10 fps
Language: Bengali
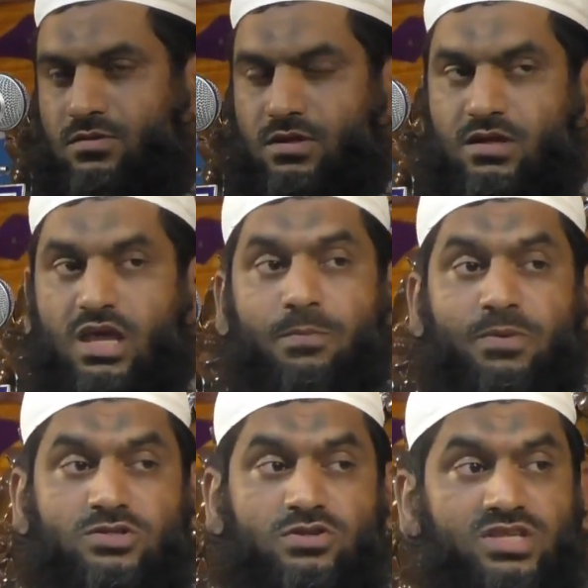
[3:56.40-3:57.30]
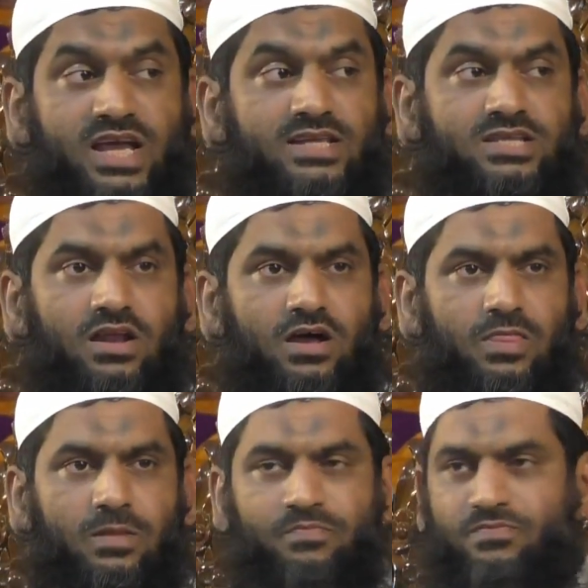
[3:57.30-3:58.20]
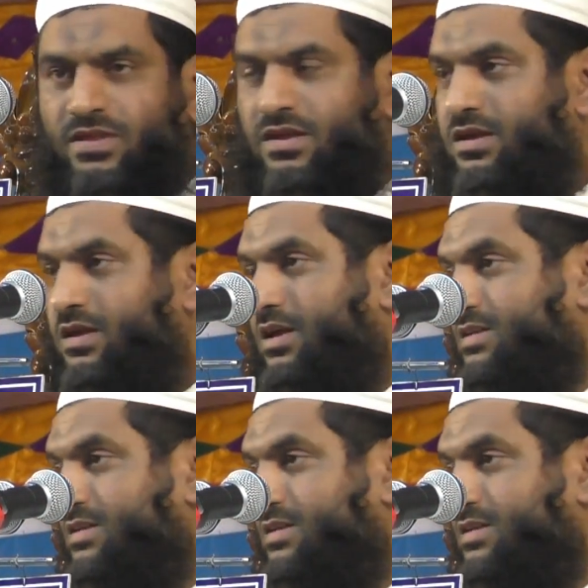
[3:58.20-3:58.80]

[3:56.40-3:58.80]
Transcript: কি প্রশ্ন জেগেছিল যে